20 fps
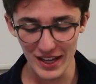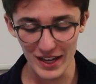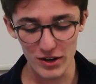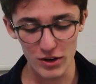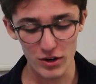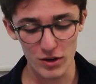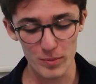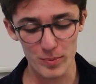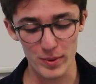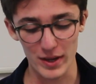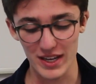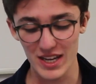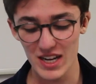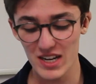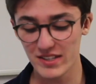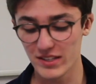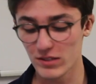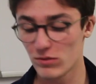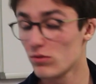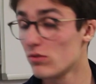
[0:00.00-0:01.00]
Alors, par
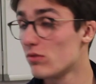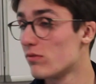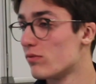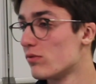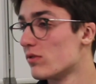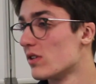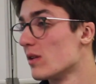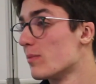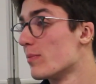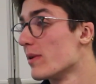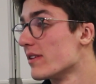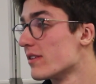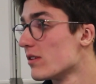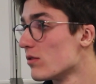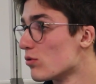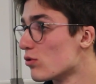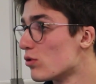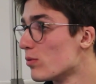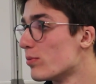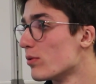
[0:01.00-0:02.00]
quelles études vous êtes passée
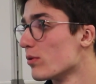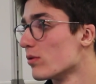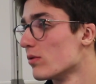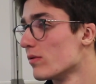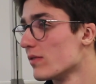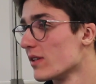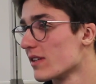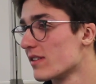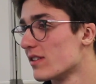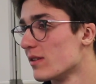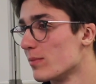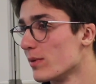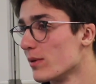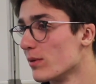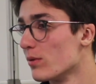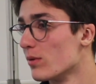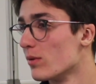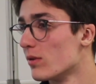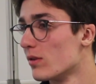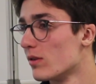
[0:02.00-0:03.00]
du coup pour devenir
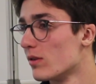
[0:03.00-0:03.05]
CPE